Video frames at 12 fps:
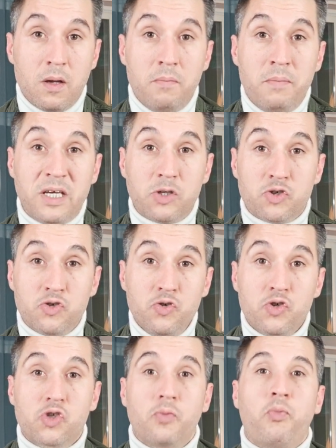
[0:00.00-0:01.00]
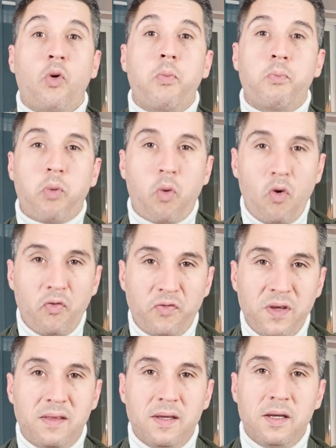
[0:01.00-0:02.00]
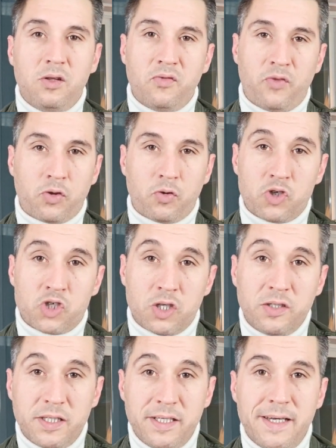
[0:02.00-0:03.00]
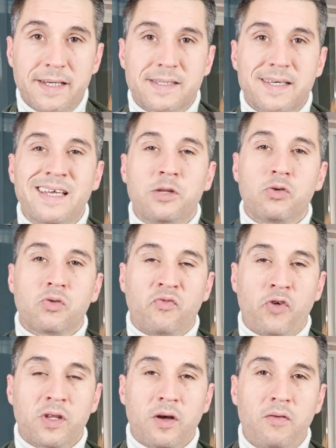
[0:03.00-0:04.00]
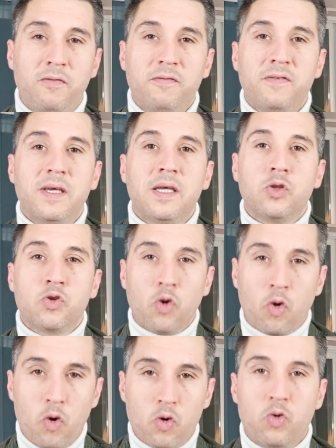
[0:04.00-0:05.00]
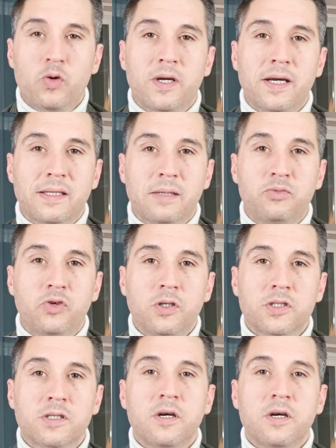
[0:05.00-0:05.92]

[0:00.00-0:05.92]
mais juste pour profiter de votre gentillesse et de votre envie de reconquête amoureuse,